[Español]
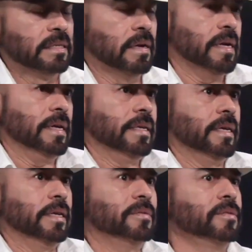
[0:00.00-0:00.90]
ay,
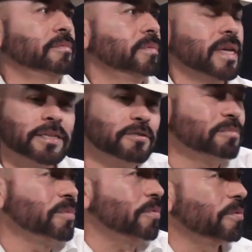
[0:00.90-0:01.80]
canijo, yo, ese no es
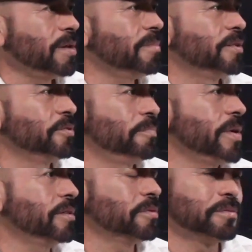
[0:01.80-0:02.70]
mi problema. Yo
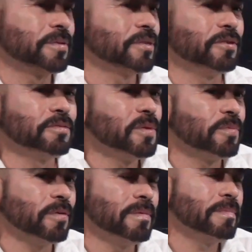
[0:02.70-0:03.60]
pienso, ese no es mi
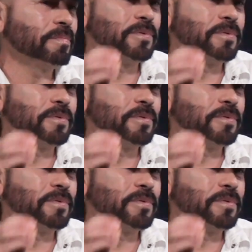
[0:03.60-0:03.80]
problema,